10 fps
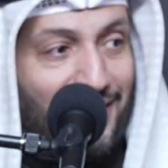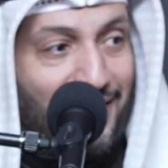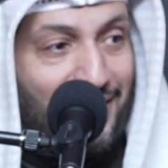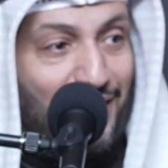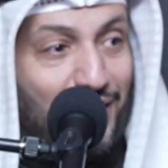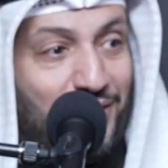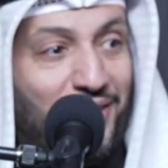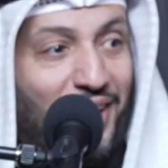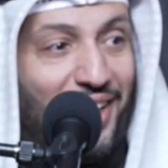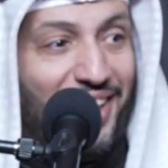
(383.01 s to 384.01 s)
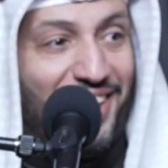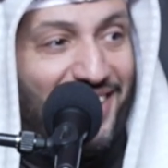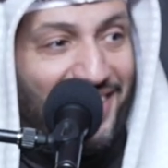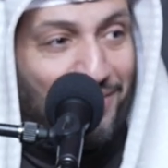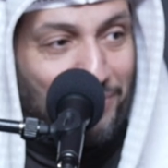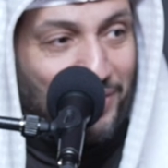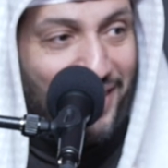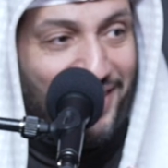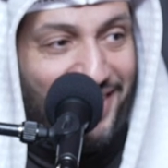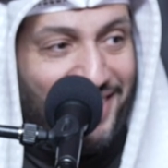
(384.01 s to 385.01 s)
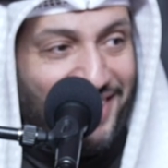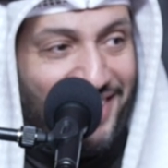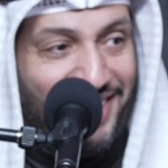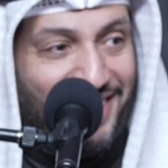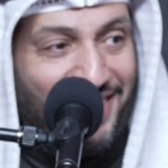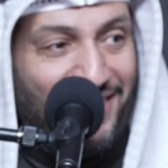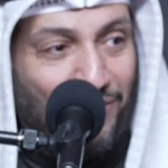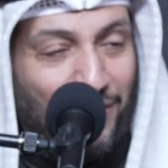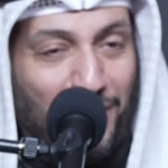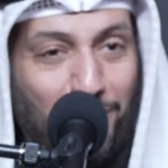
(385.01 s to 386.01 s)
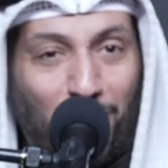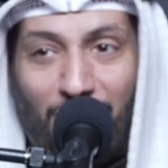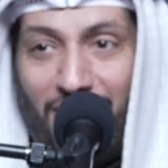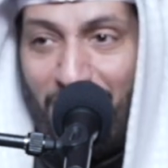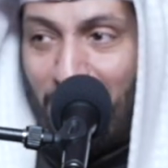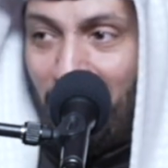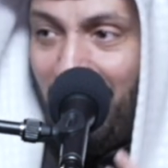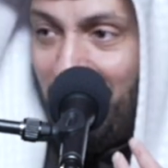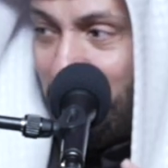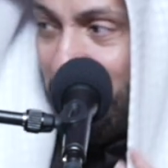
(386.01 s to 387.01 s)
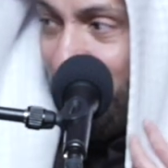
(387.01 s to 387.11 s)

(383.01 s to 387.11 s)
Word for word: هذا الادعاء مو صحيح وين البرهان قل هاتوا